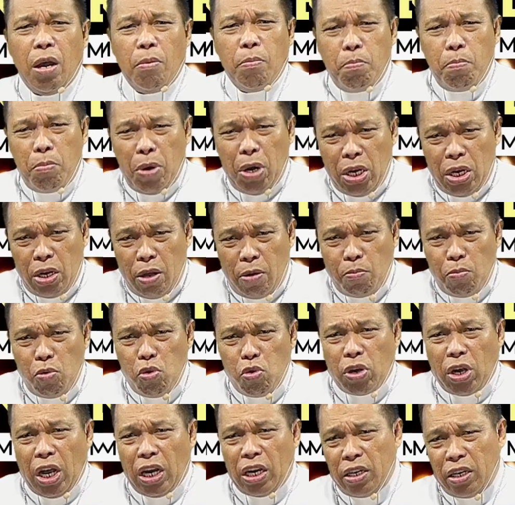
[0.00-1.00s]

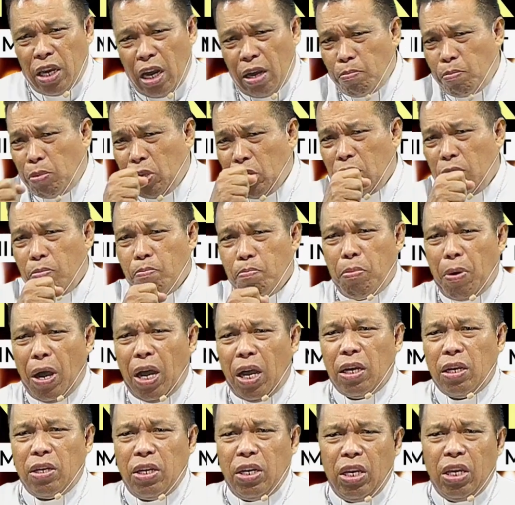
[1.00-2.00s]
menemukan, dan
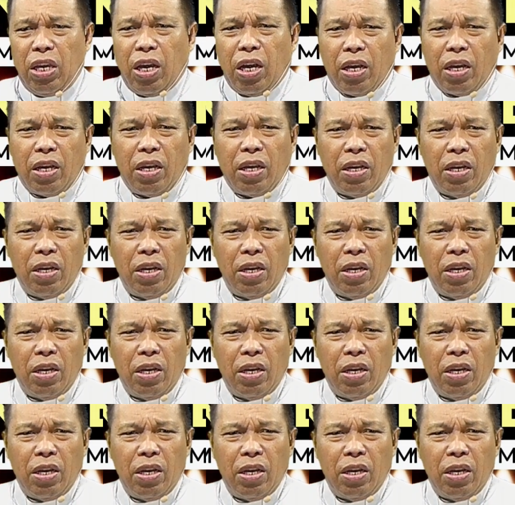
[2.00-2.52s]
menyembah Dia,